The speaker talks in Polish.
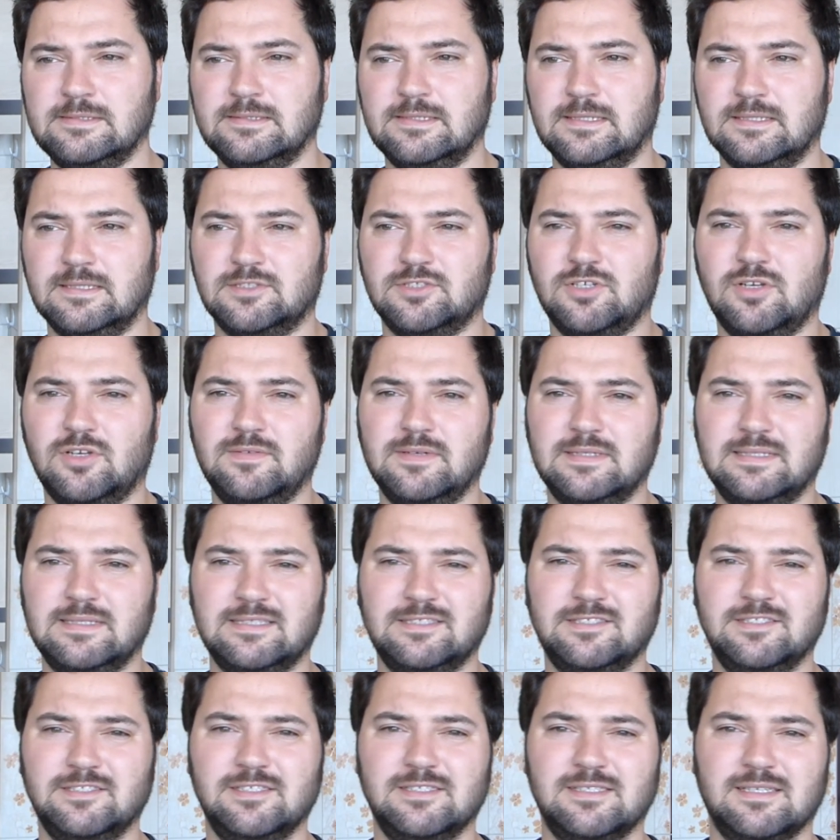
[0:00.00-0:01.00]
Aczkolwiek
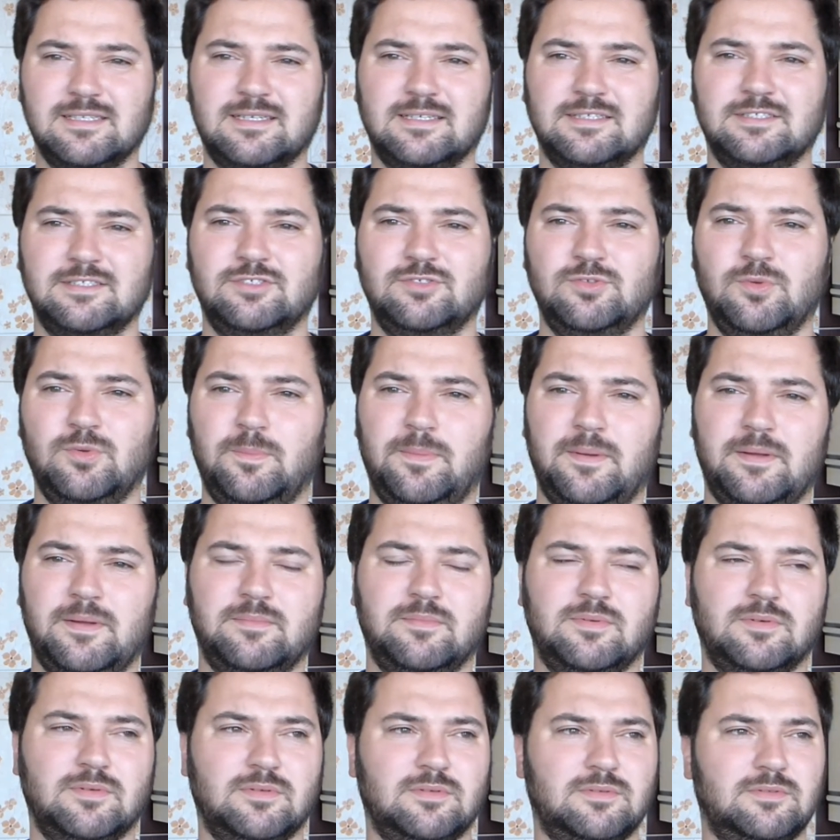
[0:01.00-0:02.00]
też nie jest jakaś super,
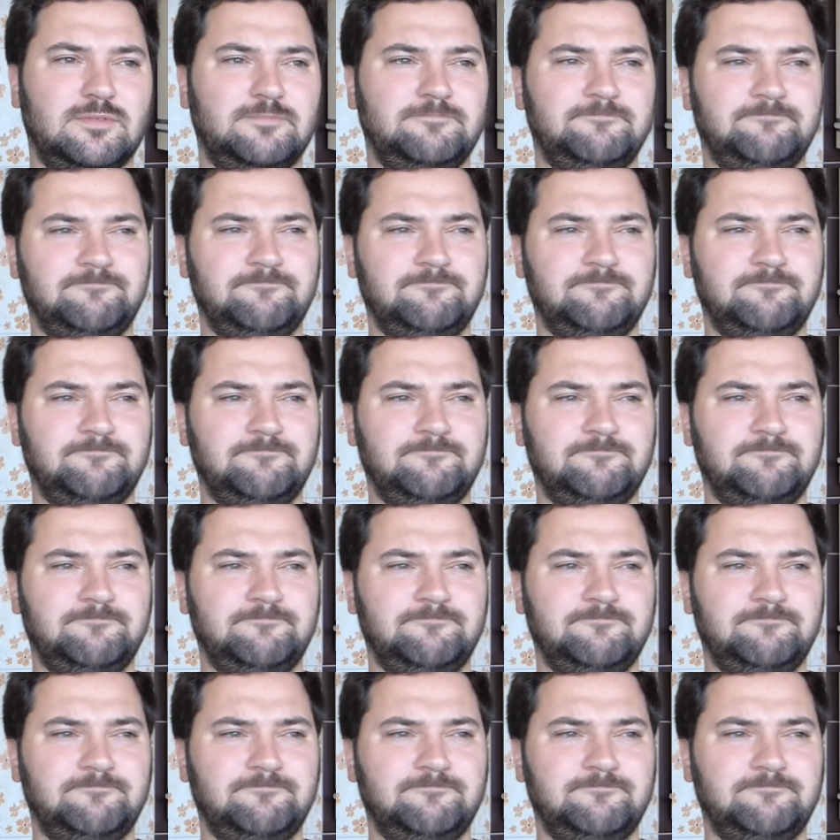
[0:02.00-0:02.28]
bo